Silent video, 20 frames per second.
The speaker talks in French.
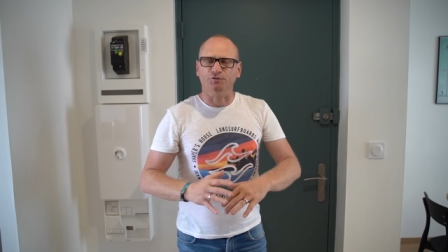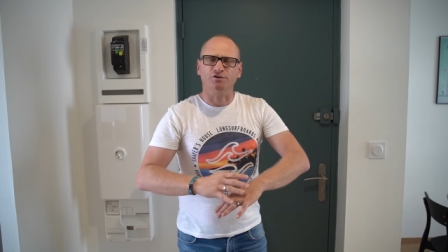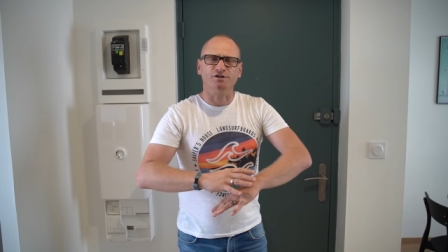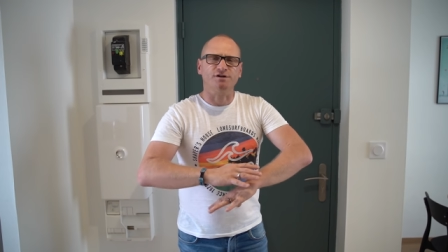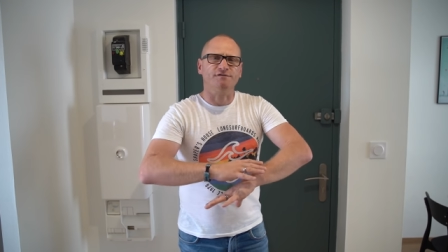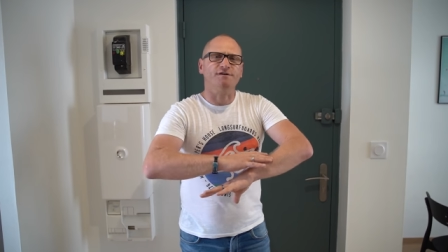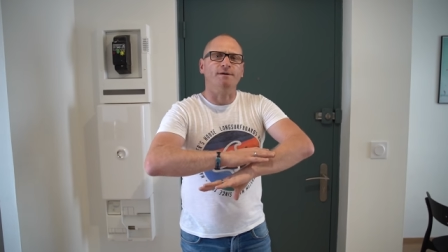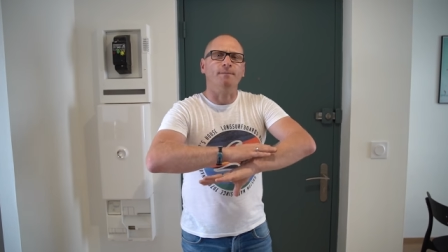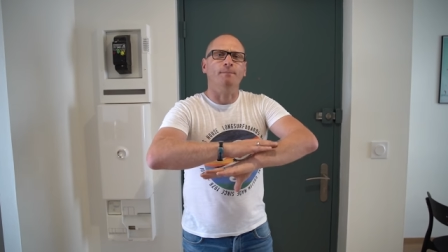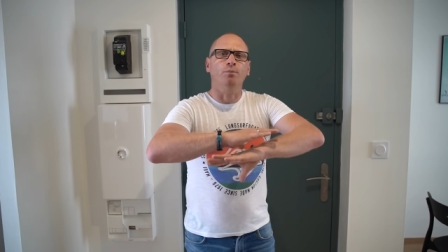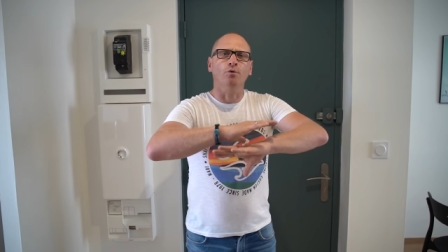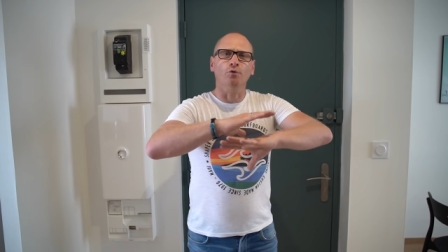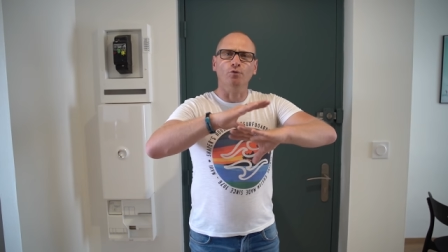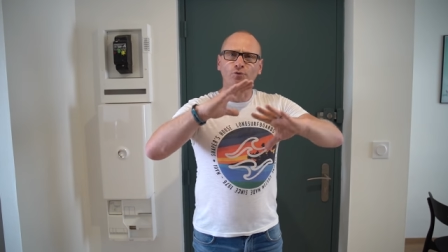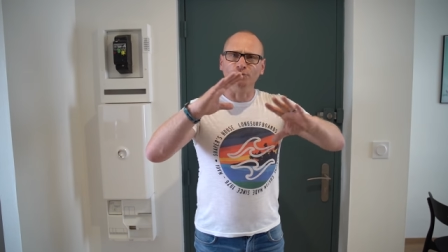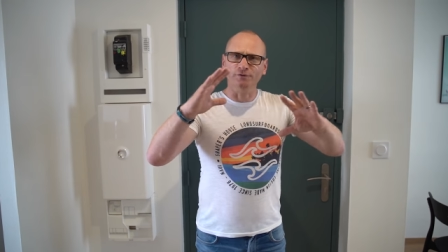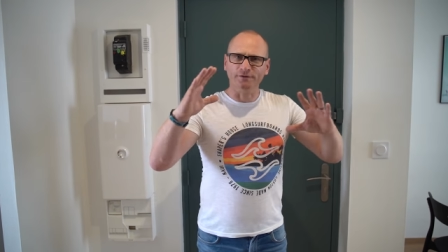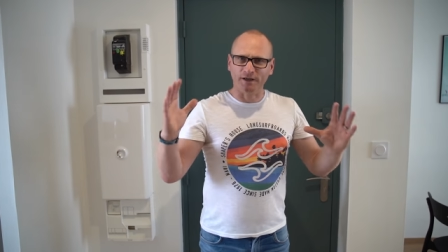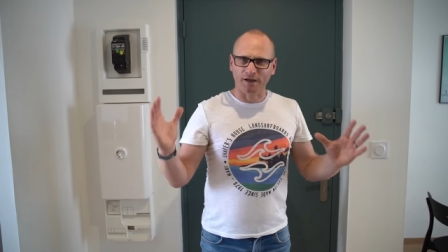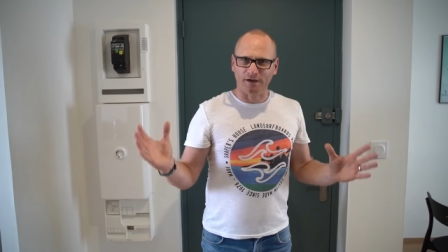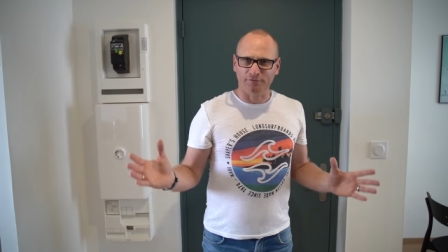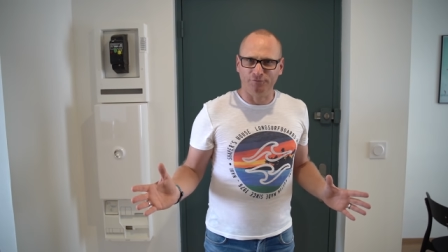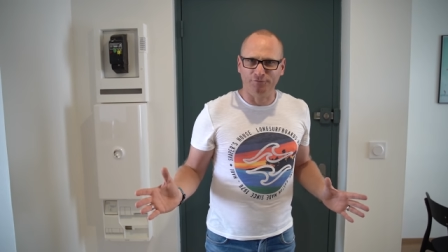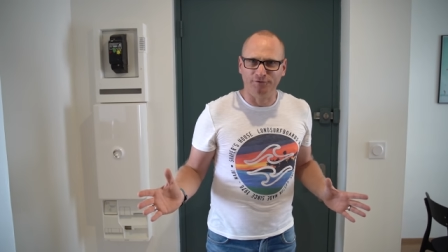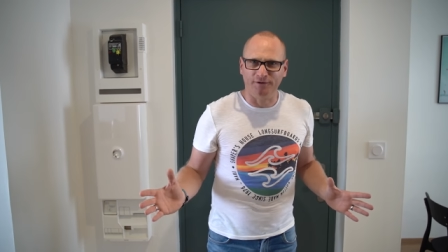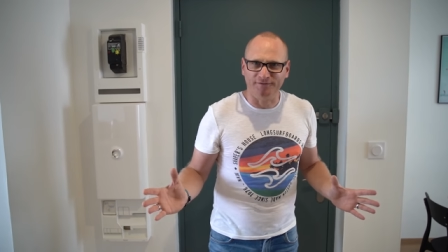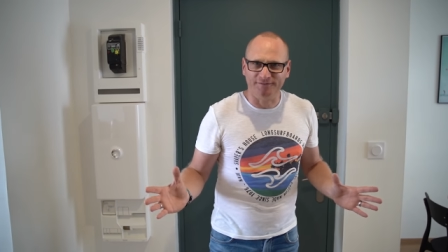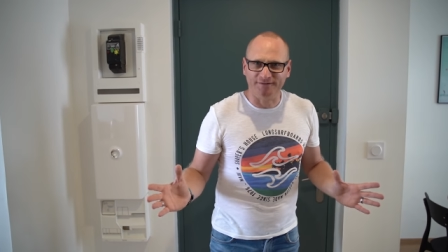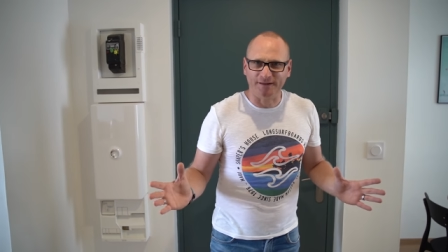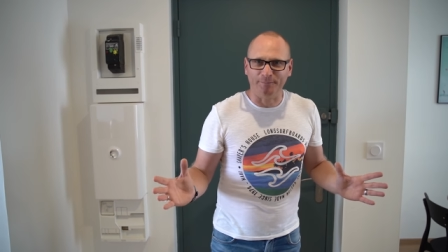Donc j'ai fait beaucoup de travaux
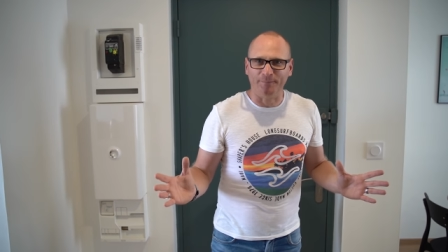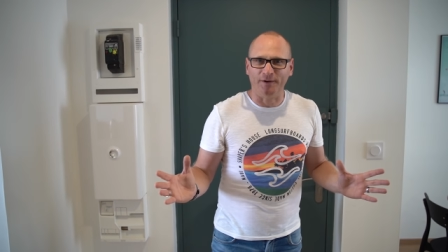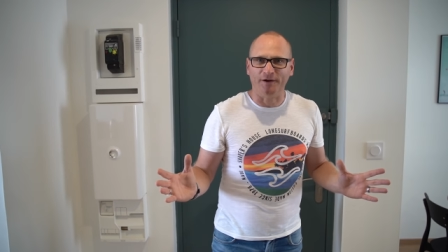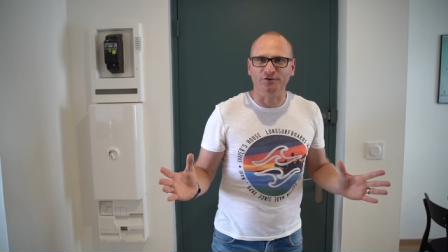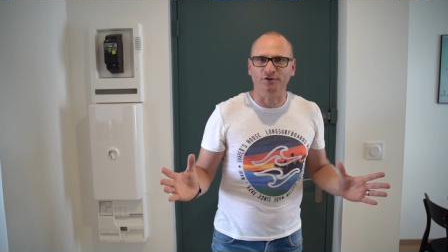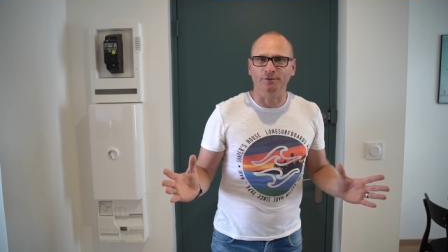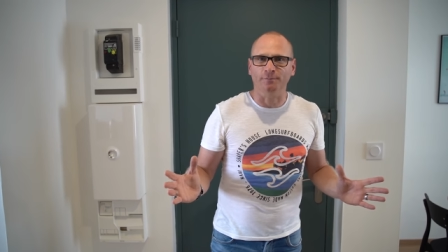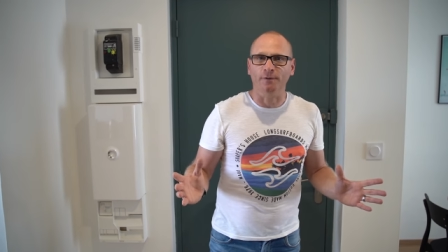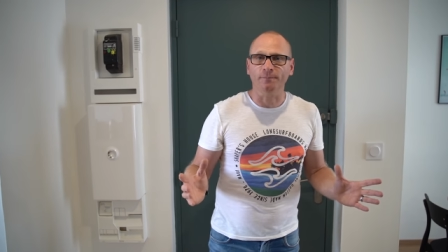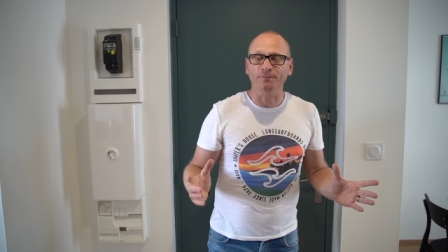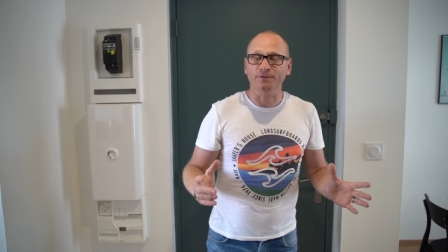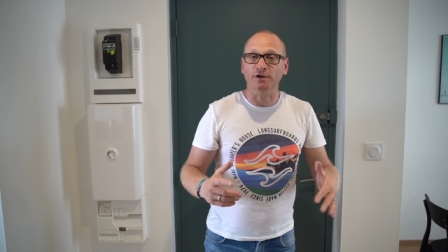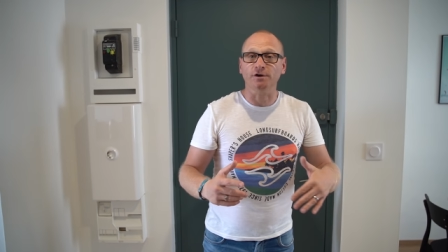dans cet appartement.